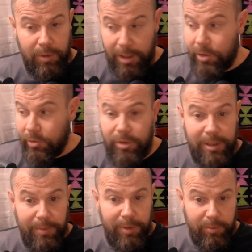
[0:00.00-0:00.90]
y donde
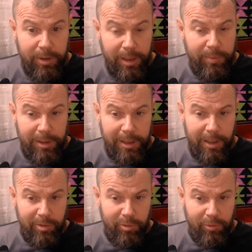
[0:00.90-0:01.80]
también voy a pedir
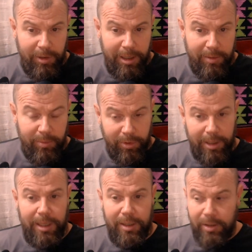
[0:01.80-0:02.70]
ayuda,
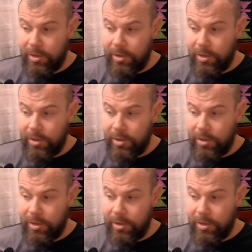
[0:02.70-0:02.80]
porque